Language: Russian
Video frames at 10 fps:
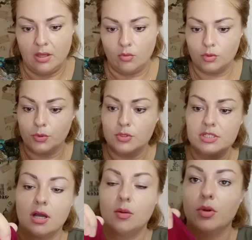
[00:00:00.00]
Он
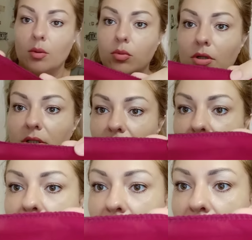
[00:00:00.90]
просто обработан.
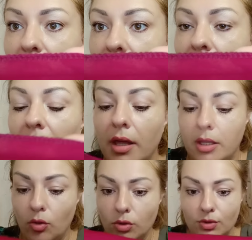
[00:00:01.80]

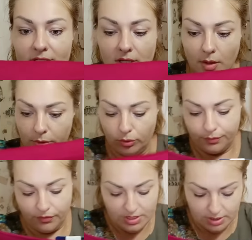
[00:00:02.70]
И он у нас как бы, ну,
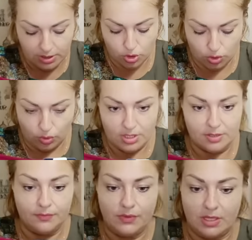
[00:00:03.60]
висит, что ли,
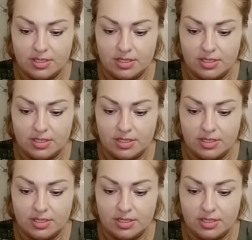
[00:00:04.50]
так